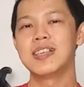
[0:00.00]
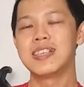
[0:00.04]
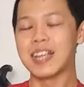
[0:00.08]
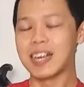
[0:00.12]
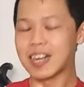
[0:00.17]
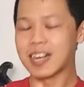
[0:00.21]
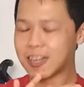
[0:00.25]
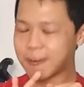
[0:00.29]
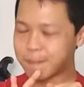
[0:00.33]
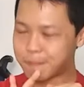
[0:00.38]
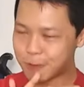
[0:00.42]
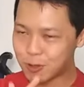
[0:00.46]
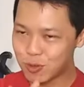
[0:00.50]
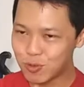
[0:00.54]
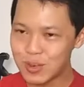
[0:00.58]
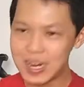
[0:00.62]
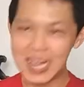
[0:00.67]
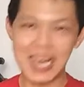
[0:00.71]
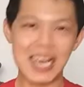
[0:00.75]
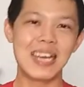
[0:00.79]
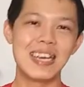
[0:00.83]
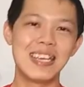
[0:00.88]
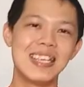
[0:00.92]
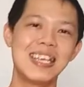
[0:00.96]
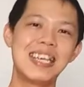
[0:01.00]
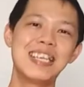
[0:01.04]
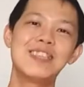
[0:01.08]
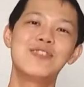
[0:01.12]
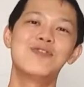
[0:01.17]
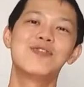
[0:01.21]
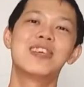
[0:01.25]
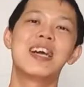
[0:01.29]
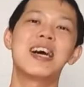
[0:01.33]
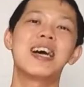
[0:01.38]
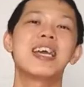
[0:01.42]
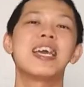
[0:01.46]
Dan kebetulan dia
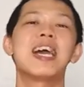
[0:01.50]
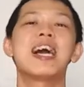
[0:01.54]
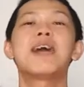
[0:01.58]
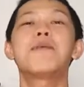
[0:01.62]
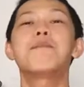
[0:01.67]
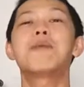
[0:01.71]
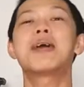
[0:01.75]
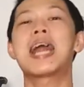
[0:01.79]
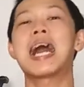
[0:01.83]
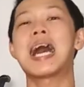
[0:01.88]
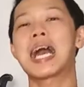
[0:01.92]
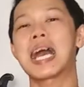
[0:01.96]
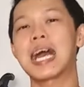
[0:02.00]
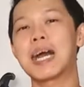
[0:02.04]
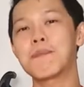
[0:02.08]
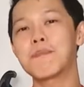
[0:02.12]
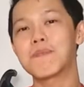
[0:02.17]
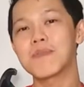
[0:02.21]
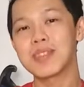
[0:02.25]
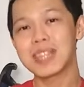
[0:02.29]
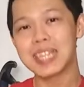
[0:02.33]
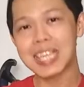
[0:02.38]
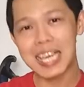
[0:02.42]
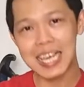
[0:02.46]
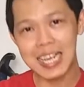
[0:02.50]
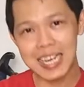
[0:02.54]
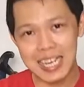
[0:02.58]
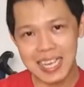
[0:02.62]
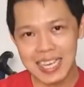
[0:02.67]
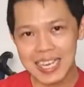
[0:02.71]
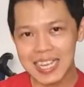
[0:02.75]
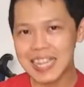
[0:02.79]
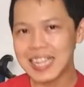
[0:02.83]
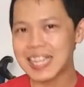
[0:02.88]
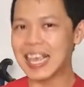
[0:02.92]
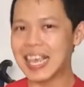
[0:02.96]
juga yang merangkap
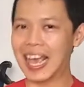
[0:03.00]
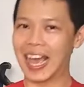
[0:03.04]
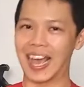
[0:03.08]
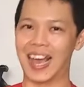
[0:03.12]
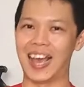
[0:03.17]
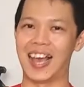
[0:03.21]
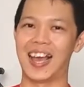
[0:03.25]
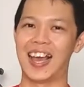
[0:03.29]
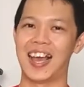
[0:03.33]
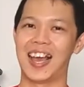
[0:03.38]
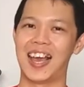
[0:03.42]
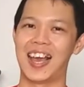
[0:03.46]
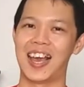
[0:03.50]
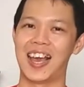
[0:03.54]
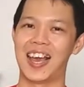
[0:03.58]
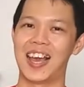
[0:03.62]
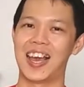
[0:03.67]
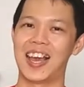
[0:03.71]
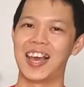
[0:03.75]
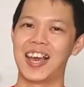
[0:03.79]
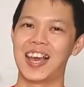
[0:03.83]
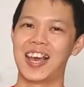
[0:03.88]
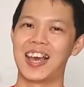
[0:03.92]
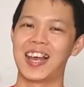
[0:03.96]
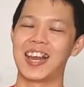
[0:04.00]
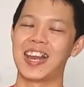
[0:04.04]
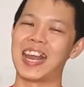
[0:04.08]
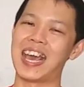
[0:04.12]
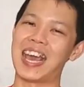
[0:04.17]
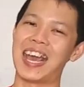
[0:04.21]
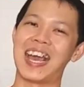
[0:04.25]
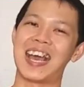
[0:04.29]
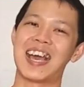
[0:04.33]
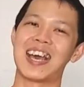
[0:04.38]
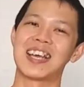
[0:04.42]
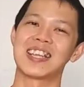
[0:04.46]
teknikalnya.
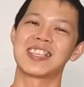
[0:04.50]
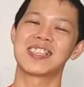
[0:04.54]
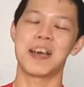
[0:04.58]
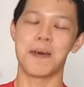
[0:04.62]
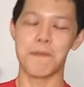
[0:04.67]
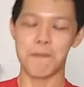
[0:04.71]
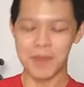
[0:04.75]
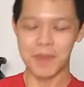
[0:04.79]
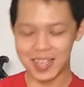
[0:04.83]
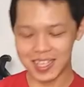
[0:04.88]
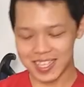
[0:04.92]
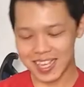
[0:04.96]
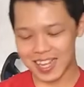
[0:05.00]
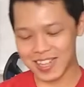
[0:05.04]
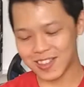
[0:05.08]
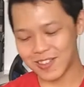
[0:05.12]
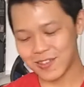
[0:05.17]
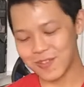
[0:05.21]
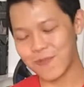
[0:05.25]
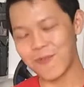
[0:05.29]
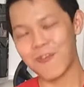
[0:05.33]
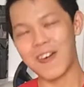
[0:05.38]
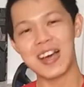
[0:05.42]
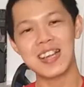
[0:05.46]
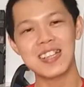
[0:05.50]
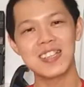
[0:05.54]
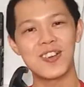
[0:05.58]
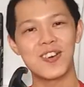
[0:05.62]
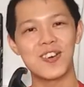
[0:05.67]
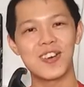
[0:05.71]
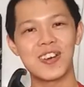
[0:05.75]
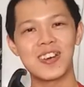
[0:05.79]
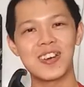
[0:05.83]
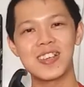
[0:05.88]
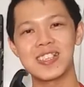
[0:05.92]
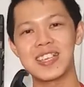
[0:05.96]
Nah, tapi satu
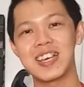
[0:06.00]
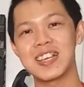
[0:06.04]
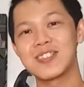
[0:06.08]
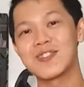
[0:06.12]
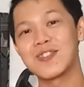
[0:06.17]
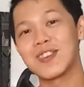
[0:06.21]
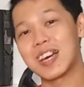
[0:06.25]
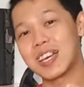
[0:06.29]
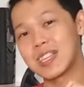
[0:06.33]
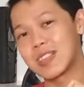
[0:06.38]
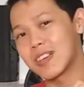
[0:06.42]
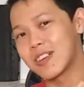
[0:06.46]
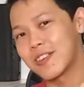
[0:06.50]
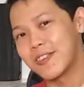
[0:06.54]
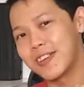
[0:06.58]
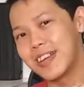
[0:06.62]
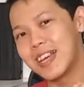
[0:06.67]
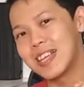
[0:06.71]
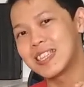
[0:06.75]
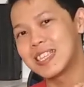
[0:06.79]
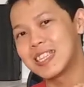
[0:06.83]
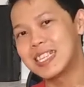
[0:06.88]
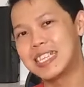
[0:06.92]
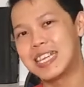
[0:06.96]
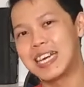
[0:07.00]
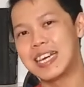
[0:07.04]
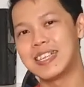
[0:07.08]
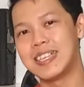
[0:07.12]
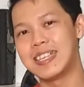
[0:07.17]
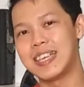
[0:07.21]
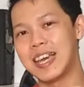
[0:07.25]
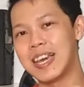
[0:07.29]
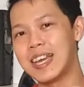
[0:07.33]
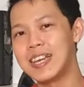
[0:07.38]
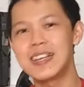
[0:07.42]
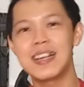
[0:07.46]
faktor, satu kategori yang tidak
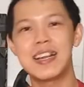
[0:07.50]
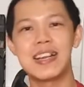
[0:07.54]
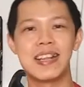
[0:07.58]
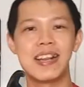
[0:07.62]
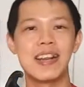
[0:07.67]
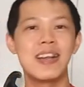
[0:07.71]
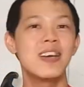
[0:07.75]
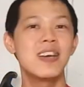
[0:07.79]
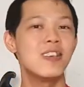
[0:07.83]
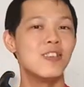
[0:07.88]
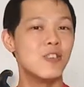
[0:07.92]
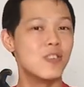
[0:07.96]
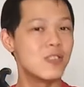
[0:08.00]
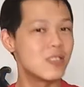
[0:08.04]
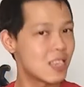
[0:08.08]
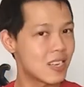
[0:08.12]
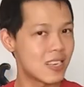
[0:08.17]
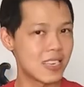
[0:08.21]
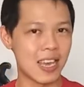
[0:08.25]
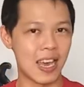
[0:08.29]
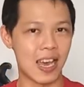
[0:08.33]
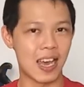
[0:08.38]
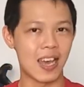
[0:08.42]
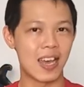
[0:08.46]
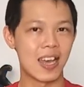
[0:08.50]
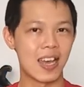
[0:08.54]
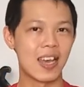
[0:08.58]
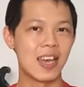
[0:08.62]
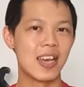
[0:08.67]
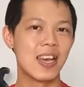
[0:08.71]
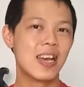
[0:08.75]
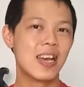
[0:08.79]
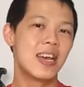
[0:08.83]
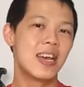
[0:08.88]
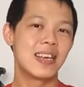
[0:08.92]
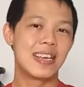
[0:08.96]
dia handle adalah usernya.
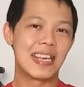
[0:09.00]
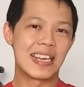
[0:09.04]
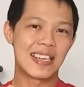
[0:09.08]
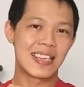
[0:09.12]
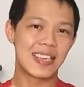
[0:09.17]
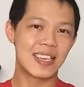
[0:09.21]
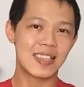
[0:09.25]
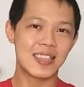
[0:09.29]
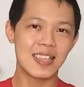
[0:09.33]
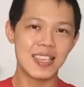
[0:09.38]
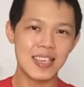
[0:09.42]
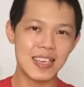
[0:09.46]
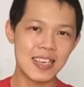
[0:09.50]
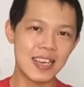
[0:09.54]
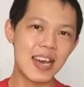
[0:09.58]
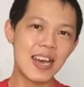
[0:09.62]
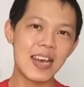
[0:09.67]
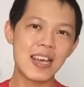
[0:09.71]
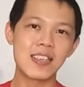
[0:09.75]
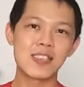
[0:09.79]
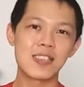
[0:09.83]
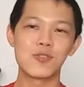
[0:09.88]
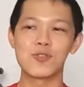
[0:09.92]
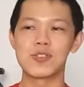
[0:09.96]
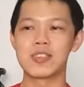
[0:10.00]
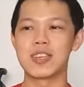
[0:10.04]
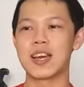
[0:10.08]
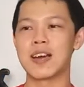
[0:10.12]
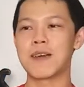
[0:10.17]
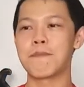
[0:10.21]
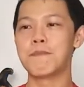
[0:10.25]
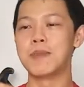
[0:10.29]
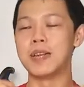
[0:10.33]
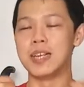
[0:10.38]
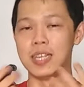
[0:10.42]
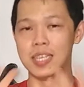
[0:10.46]
Dan ketika
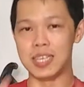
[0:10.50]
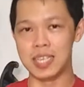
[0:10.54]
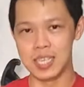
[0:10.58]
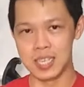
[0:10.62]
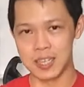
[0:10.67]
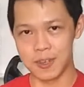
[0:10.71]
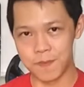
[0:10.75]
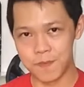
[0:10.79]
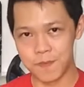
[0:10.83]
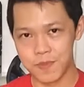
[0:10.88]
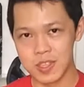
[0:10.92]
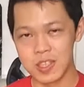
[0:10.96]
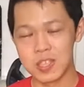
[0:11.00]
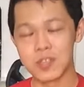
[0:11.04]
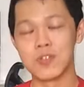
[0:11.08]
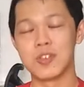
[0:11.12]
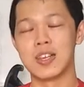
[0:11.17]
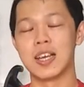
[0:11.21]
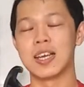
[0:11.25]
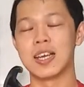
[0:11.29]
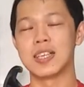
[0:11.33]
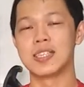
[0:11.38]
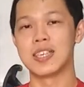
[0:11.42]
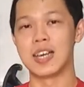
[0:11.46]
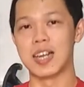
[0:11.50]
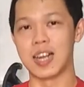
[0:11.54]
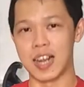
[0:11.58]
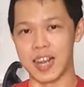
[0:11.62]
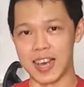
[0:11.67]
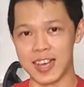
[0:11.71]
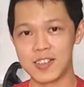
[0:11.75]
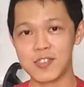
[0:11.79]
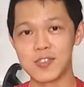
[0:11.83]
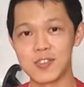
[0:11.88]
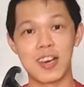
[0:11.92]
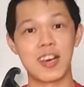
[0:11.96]
sudah beli, sudah
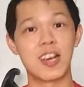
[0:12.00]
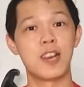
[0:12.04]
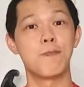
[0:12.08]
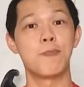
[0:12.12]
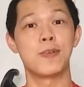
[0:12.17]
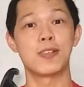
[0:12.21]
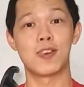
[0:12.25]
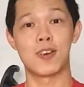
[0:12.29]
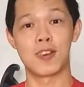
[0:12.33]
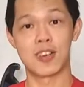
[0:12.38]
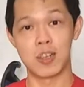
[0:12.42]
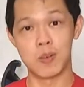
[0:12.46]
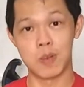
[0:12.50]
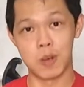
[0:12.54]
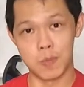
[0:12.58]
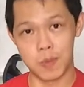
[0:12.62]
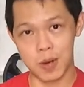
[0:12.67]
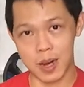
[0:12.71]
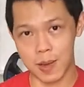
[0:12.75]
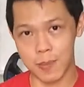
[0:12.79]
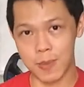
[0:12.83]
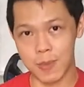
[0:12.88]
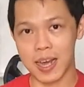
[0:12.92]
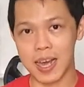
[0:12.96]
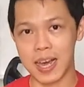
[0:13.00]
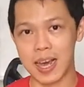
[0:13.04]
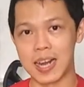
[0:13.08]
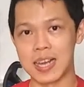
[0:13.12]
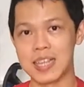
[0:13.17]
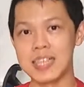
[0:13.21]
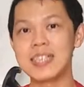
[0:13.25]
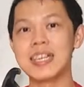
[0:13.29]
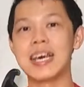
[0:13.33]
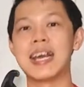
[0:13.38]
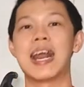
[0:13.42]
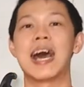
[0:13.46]
jalan, sudah repeat order beberapa
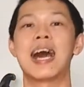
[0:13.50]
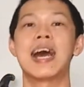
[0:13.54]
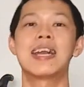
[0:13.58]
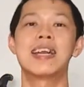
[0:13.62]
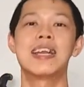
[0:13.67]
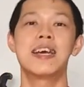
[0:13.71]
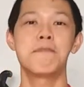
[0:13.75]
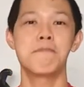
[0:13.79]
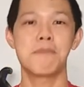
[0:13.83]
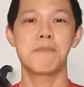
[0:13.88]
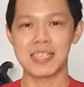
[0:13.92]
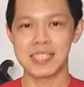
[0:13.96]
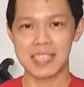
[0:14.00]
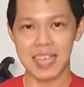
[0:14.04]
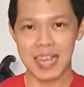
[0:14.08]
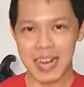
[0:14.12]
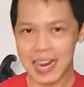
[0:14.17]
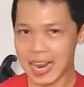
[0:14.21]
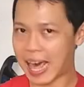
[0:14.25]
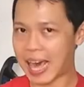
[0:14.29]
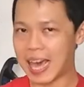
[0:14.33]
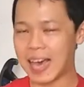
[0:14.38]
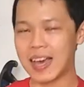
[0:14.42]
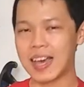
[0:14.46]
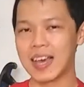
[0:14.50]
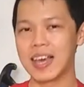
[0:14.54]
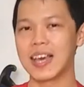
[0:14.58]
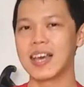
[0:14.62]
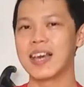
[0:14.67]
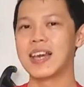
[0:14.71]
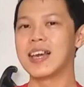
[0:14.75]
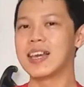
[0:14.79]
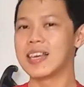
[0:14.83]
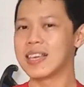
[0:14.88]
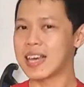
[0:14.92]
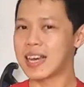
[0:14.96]
kali, dan ada masalah,
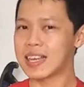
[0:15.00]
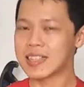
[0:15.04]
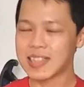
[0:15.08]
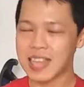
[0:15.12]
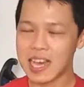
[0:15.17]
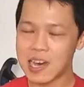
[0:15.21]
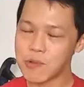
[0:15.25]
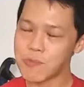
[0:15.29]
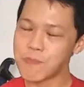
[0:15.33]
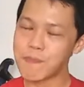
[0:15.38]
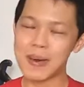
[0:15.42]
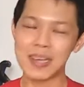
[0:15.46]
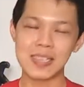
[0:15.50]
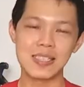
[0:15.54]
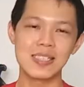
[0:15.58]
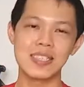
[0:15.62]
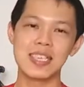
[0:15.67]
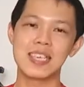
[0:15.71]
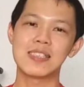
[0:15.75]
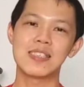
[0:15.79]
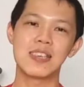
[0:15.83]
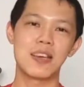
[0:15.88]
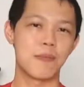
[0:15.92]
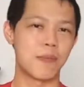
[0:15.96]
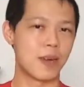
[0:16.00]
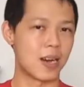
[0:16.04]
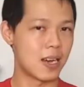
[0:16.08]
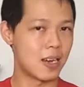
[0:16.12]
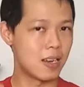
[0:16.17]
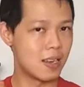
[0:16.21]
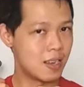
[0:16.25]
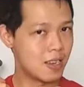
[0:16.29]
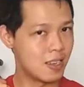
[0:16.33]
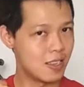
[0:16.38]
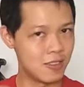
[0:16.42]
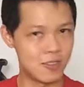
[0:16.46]
yang tahu pastinya
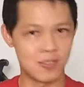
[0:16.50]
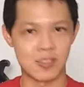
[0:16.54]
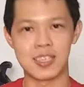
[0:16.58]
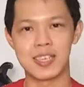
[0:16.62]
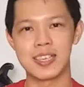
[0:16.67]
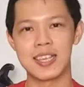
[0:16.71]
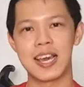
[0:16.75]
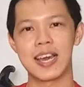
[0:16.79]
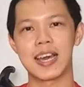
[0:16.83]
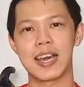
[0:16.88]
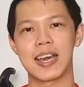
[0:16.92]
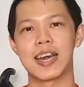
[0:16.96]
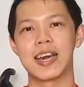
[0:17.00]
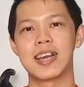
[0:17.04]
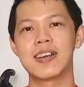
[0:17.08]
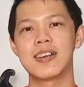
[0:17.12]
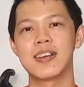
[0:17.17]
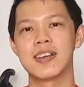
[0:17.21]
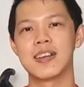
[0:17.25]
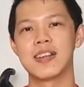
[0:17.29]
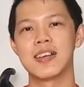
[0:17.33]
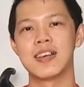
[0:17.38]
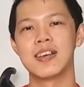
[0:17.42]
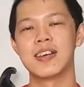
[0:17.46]
siapa? Usernya kan?